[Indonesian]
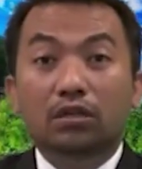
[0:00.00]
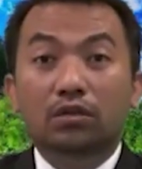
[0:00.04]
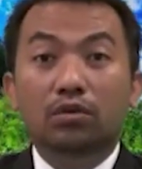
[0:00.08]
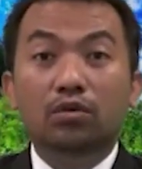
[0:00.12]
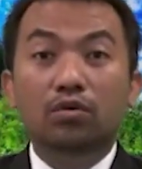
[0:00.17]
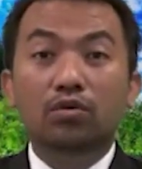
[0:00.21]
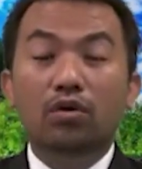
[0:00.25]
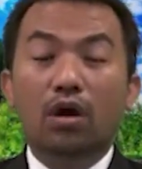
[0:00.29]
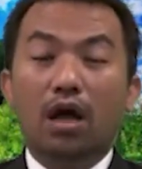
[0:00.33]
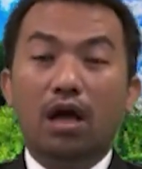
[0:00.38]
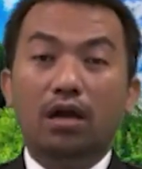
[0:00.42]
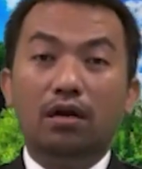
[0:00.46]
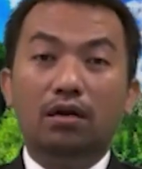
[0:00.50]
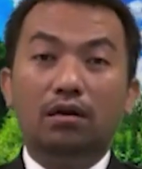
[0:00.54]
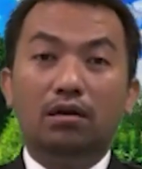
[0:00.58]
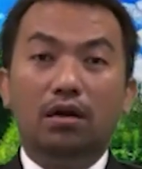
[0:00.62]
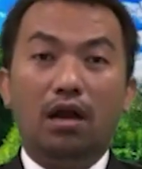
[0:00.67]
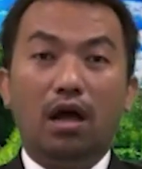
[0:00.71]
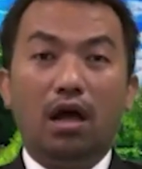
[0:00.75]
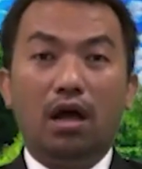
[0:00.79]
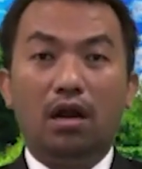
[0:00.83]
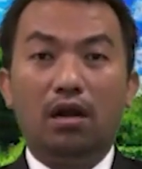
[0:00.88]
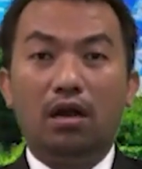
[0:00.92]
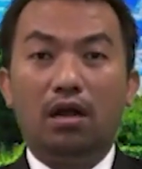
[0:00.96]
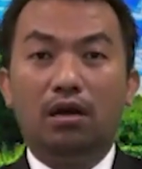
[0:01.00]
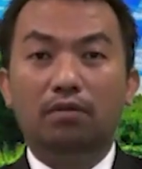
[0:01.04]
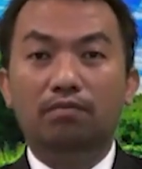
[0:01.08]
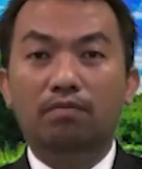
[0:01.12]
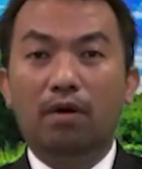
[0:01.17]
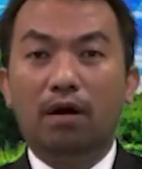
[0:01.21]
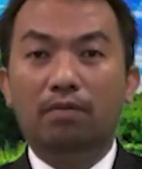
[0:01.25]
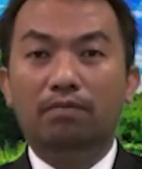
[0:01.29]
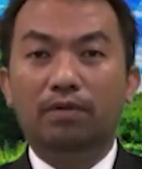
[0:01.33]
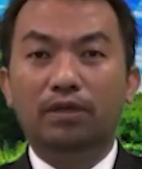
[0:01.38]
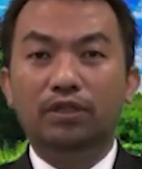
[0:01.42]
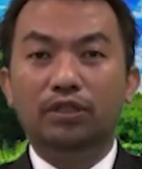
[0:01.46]
Tuhan Allah
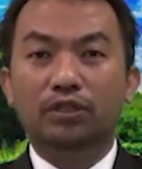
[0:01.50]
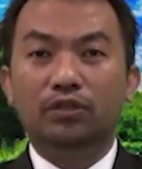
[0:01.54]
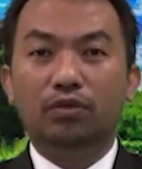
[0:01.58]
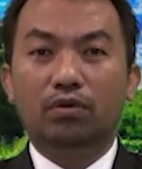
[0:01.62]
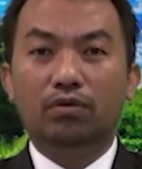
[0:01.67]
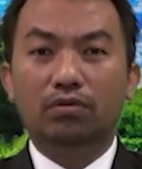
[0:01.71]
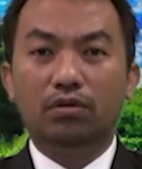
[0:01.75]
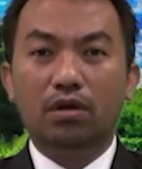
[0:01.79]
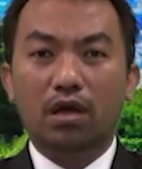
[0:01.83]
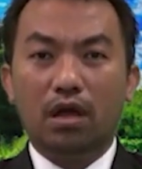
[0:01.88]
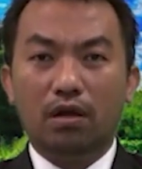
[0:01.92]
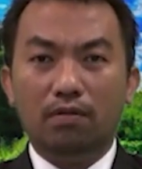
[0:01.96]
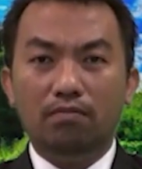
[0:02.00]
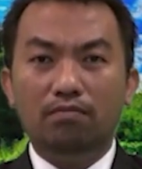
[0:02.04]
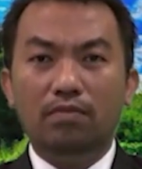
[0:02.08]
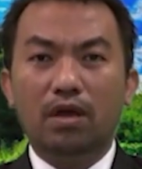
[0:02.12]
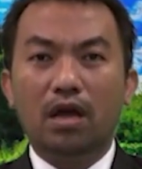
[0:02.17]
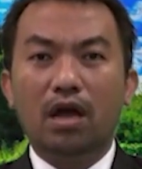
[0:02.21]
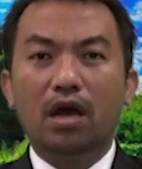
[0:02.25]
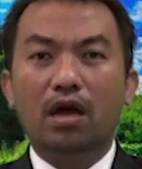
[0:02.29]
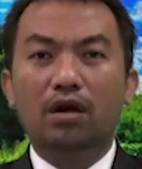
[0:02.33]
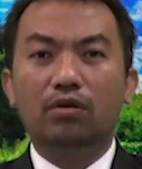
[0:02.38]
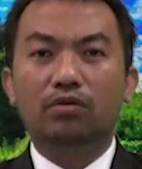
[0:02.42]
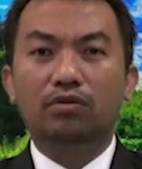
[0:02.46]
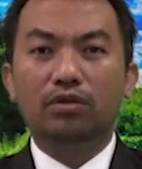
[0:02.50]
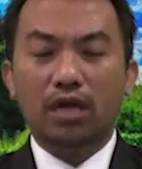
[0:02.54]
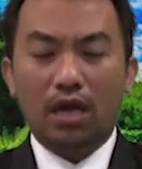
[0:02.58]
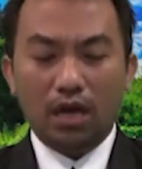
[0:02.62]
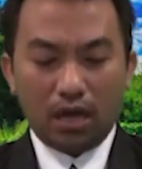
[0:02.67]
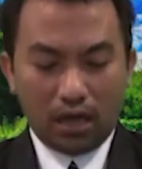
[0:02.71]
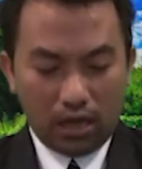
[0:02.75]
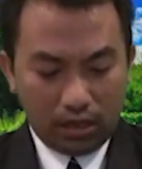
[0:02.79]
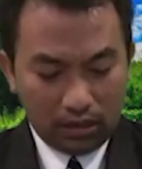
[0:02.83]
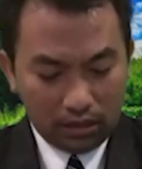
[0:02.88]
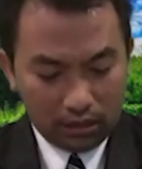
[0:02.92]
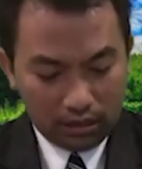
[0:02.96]
Bapa di surga
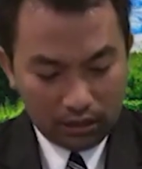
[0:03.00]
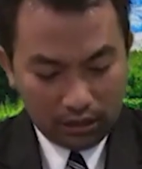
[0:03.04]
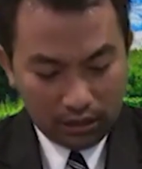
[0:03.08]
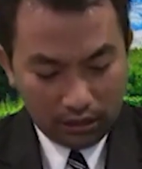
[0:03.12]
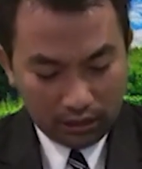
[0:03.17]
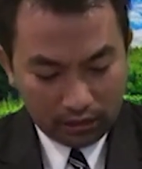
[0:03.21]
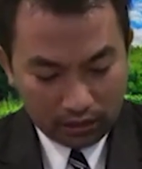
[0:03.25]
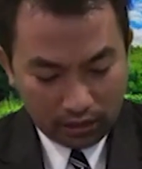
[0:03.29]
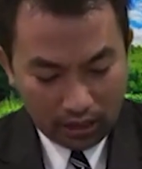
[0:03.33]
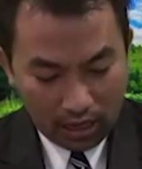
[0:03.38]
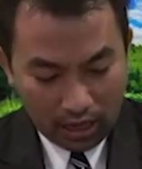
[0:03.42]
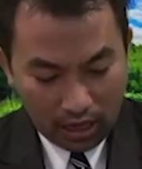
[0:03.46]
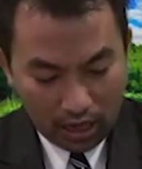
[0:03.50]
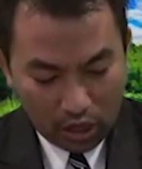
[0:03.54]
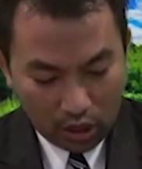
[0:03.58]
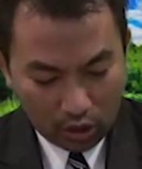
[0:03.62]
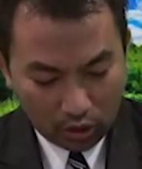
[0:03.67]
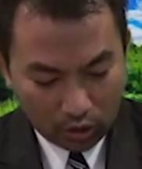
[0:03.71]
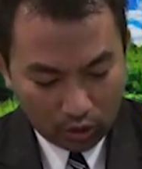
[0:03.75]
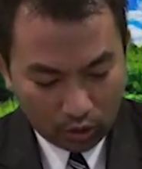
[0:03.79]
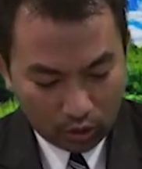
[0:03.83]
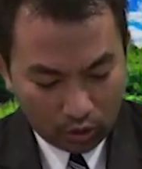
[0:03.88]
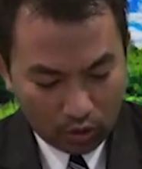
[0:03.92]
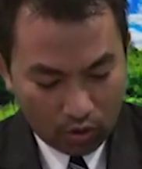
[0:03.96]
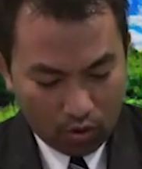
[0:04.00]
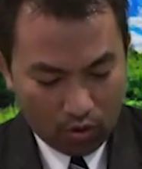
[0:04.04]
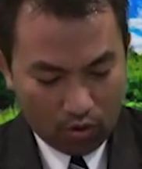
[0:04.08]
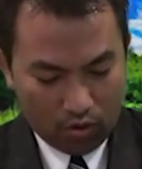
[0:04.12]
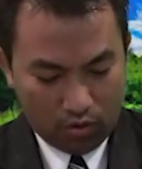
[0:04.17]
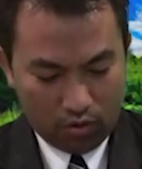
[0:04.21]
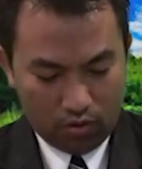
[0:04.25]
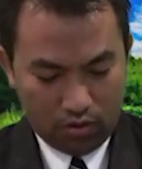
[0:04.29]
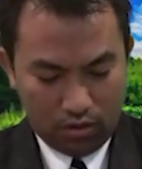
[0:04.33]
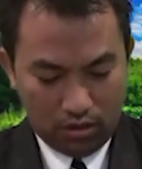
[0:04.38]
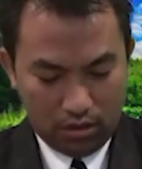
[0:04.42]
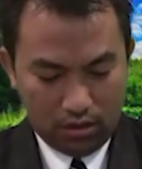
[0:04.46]
mengaruniakan kita
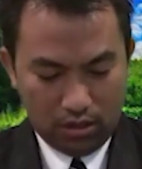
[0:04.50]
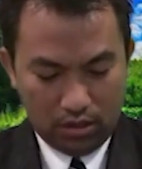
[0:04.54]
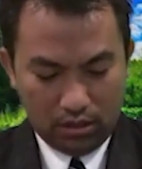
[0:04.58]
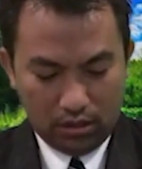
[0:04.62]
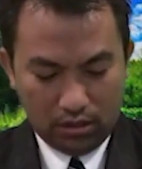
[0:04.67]
roh